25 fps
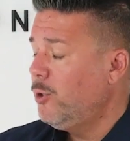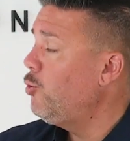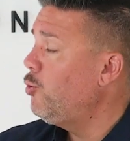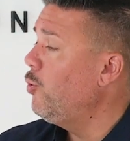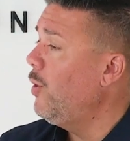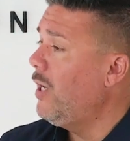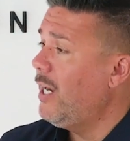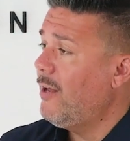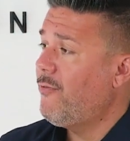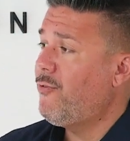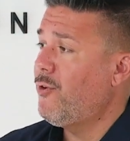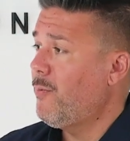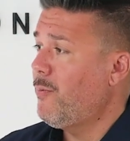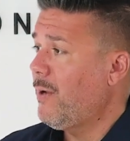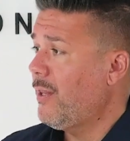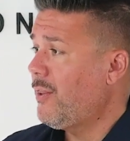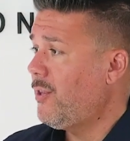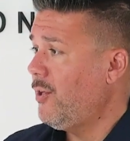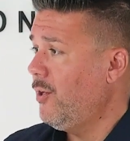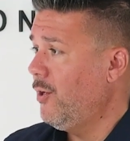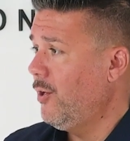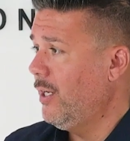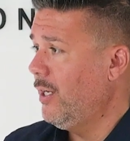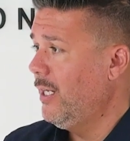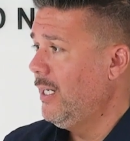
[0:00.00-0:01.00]
Tú en la
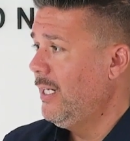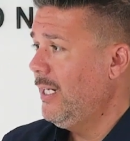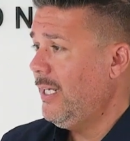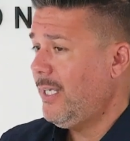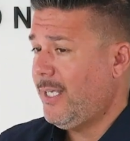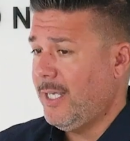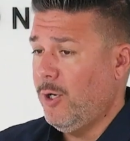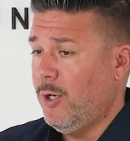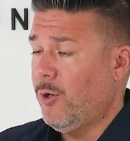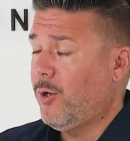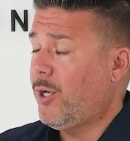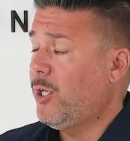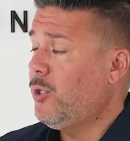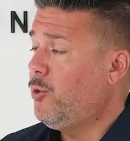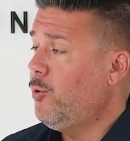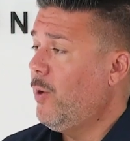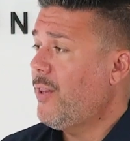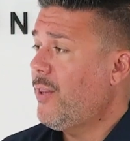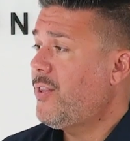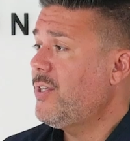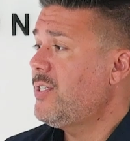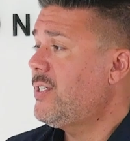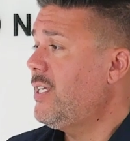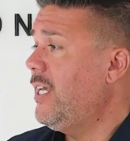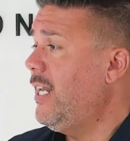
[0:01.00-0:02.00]
formación y en lo que tú
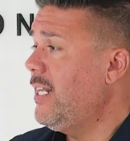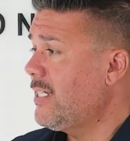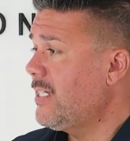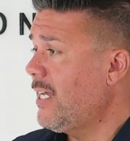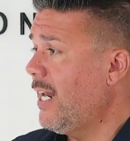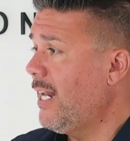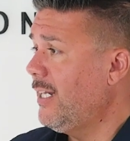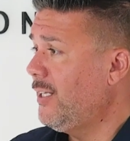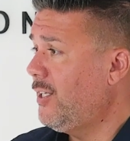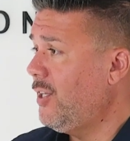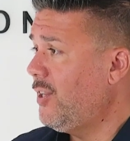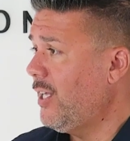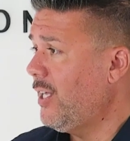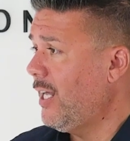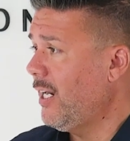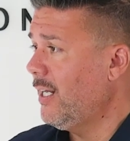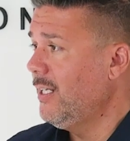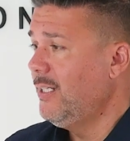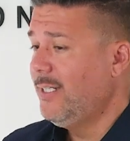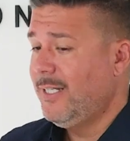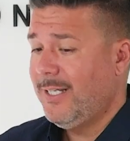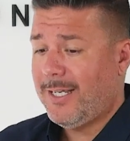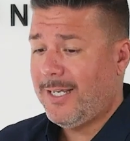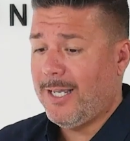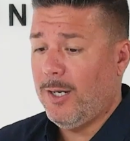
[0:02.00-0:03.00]
haces quieres
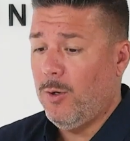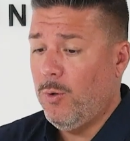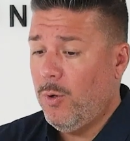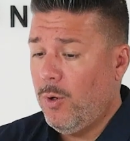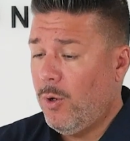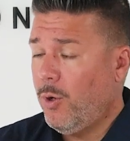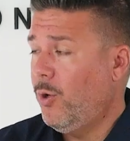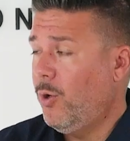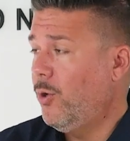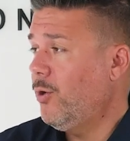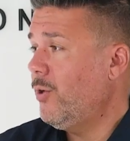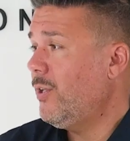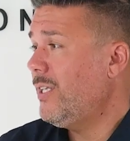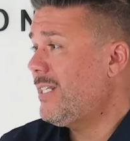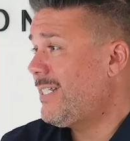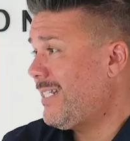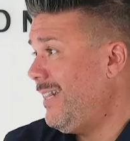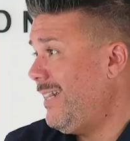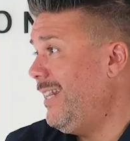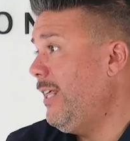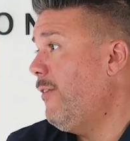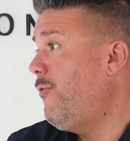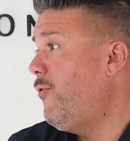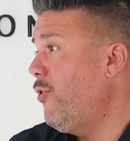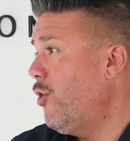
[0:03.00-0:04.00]
garantizar que luego
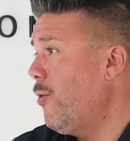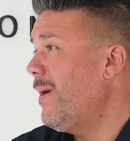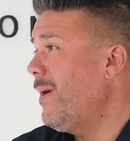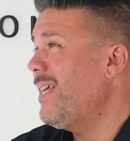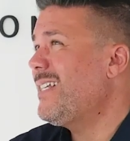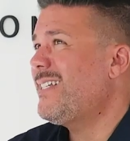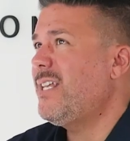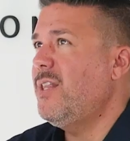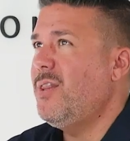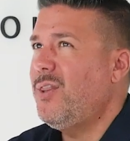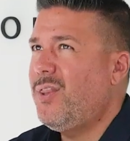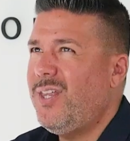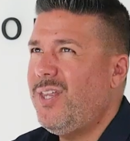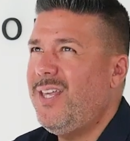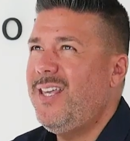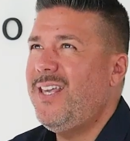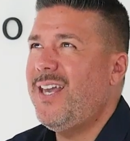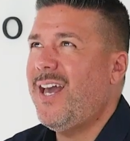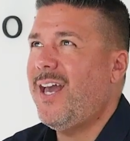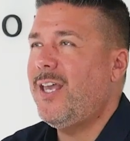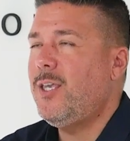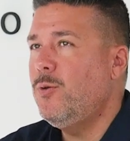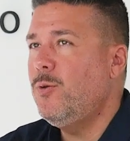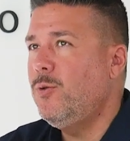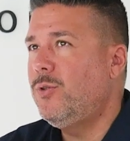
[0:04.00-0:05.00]
de forma
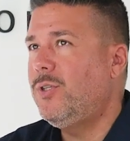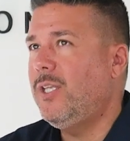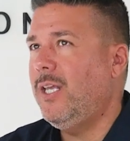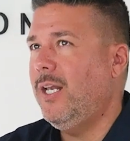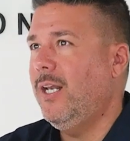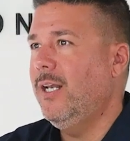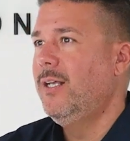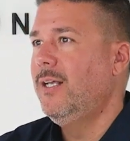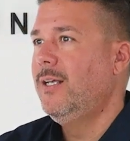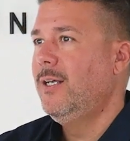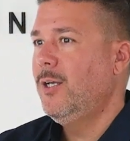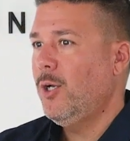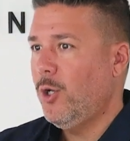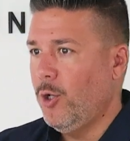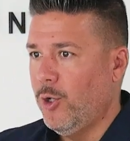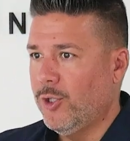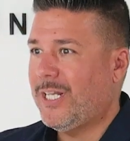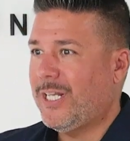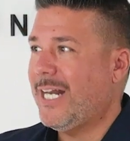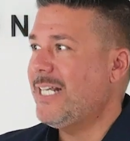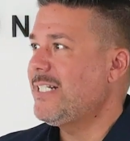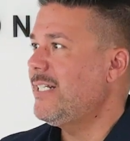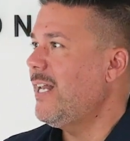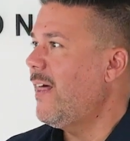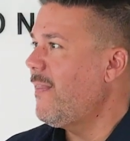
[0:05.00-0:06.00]
sencilla y útil lo
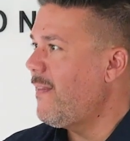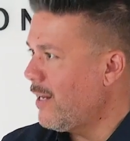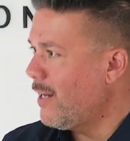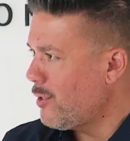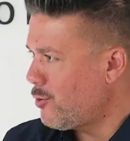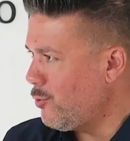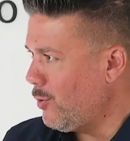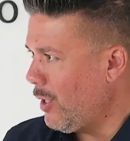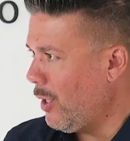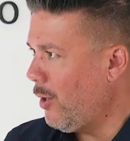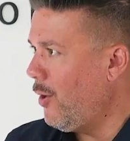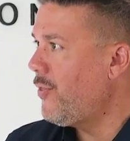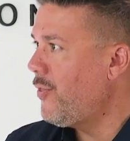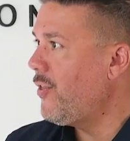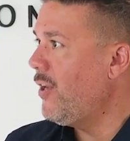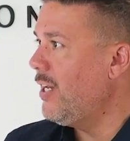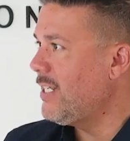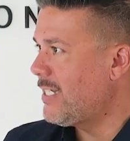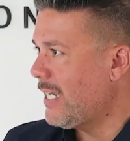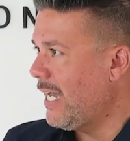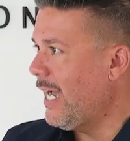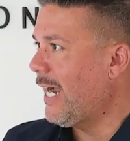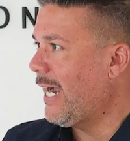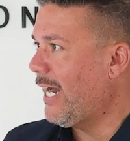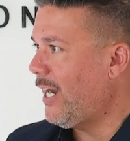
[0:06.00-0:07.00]
trasladen a su negocio y
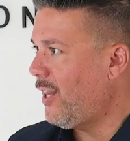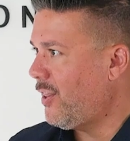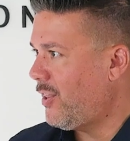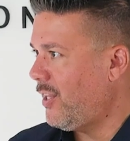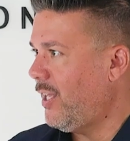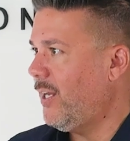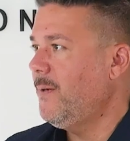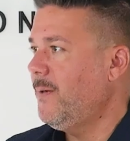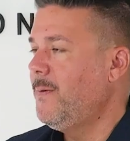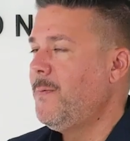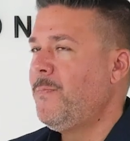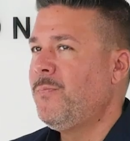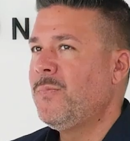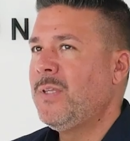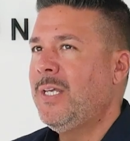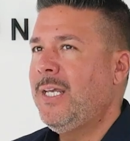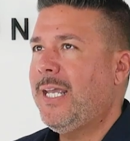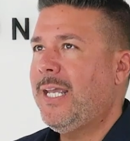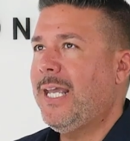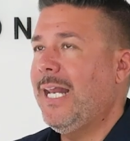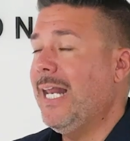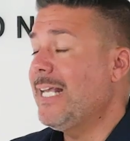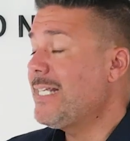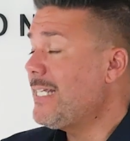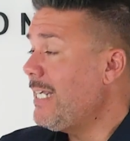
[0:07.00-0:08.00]
les haga crecer,
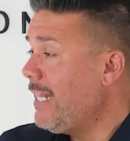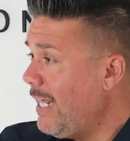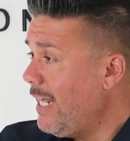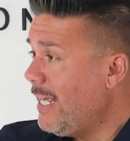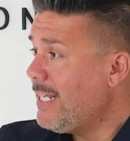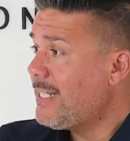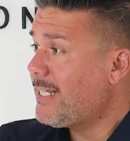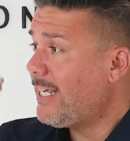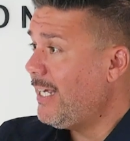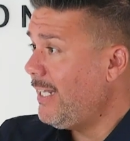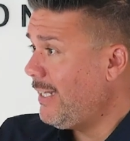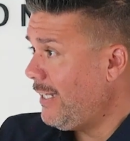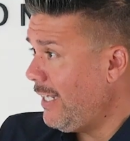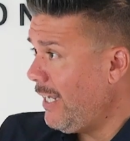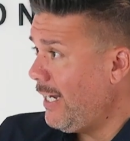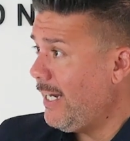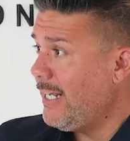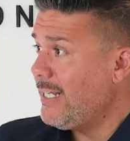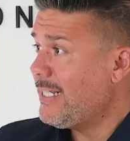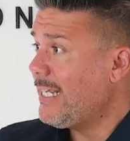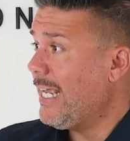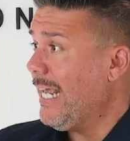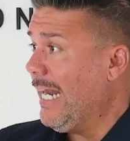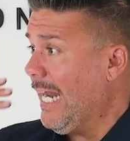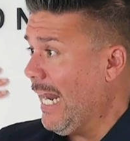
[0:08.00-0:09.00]
que las ideas que
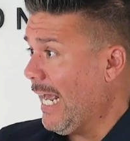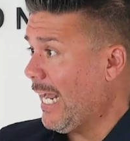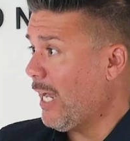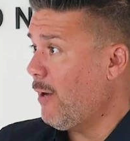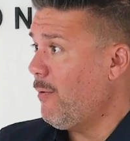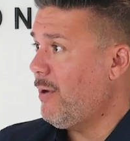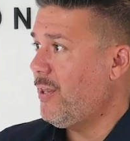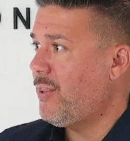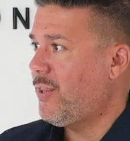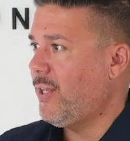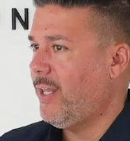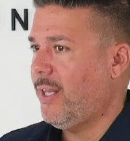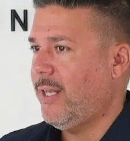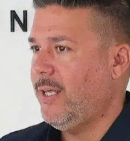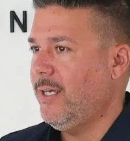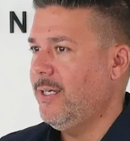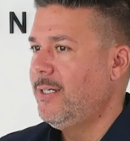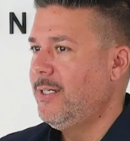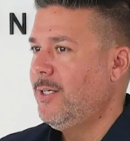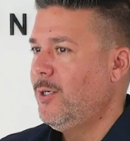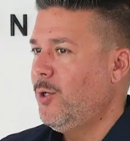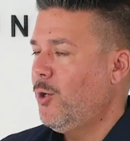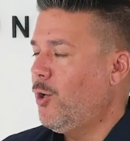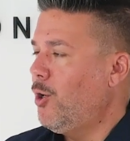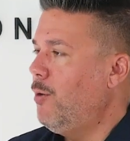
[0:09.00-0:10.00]
tienes en la cabeza de
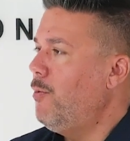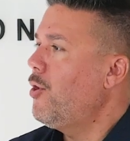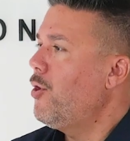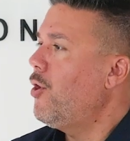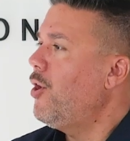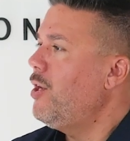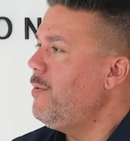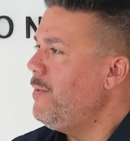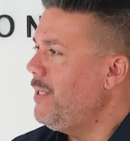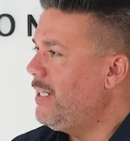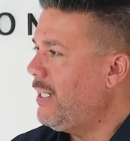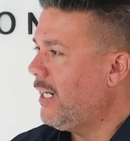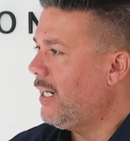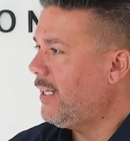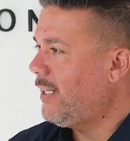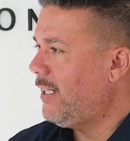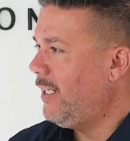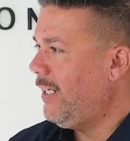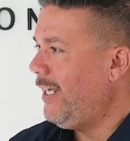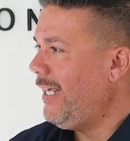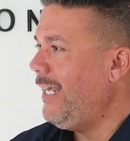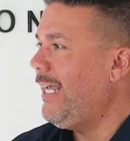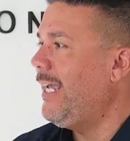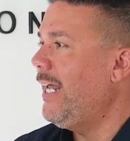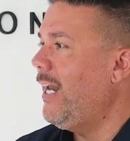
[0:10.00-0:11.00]
cómo no
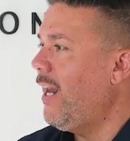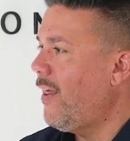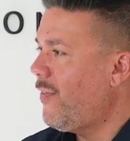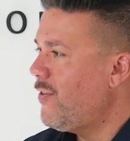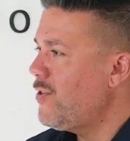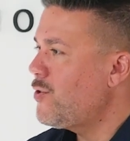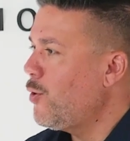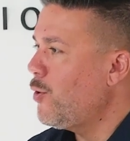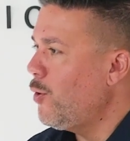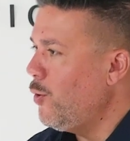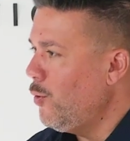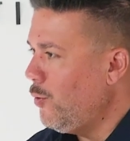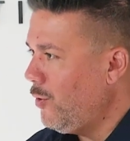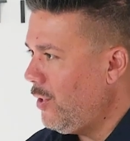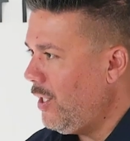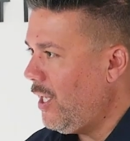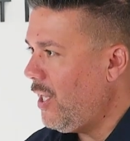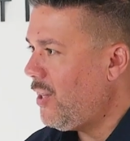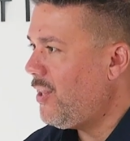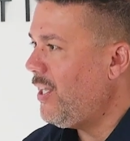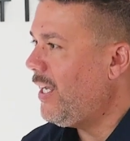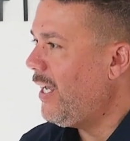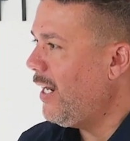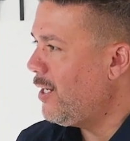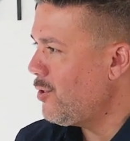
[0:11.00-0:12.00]
limitarte y que no haces con un
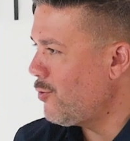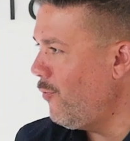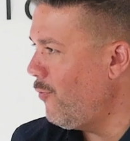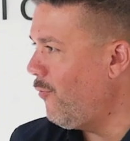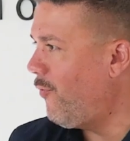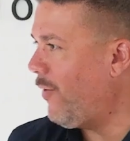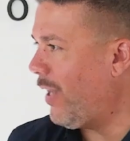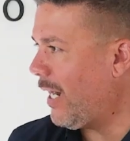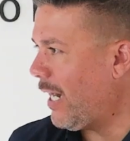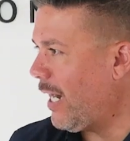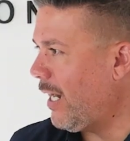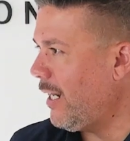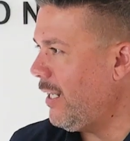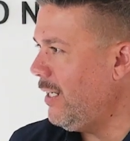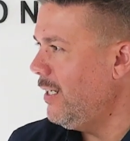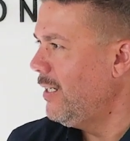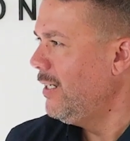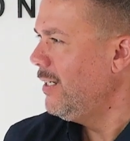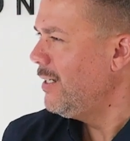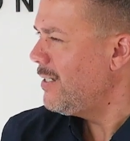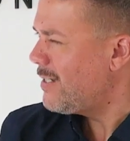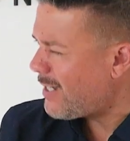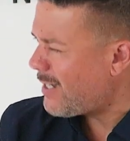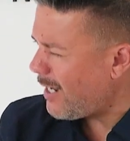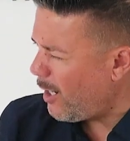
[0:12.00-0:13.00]
10 y que eres un Ferrari,
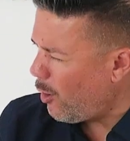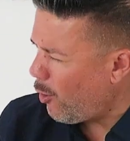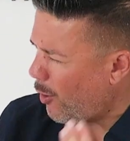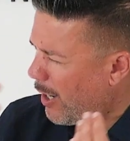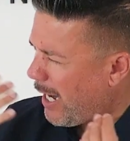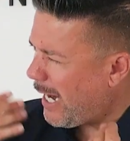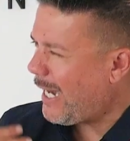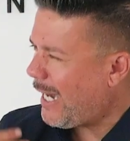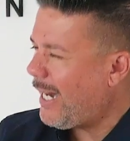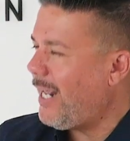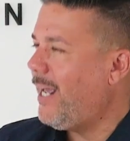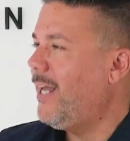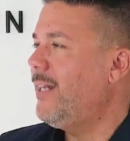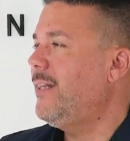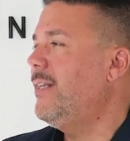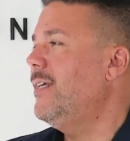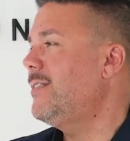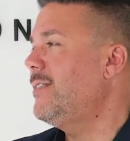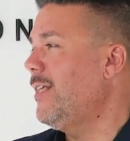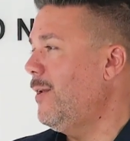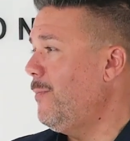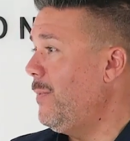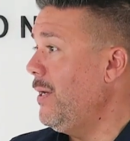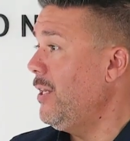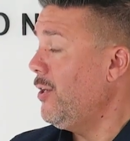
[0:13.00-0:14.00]
se lo crean
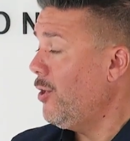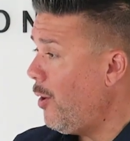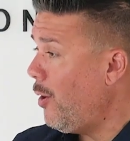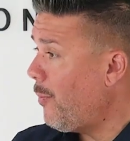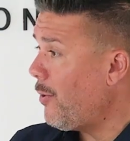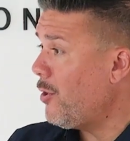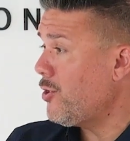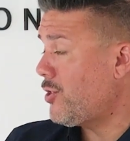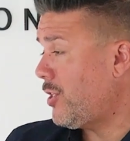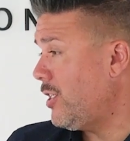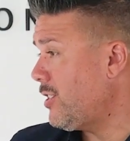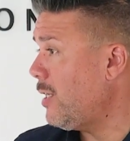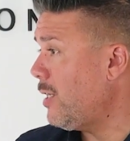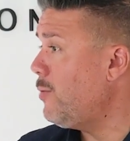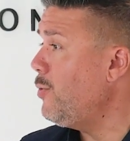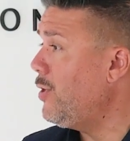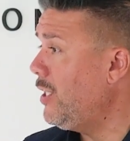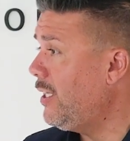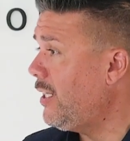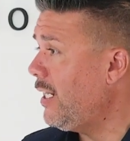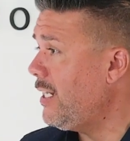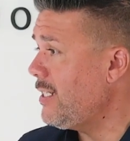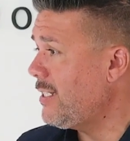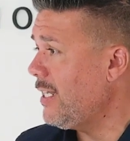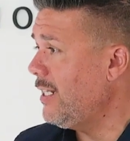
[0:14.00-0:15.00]
desde el principio. No, pero es que está muy
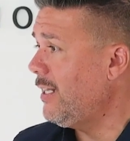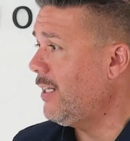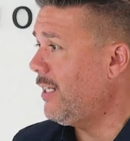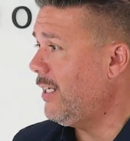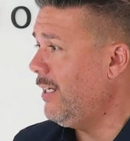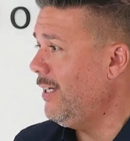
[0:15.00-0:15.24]
interesante.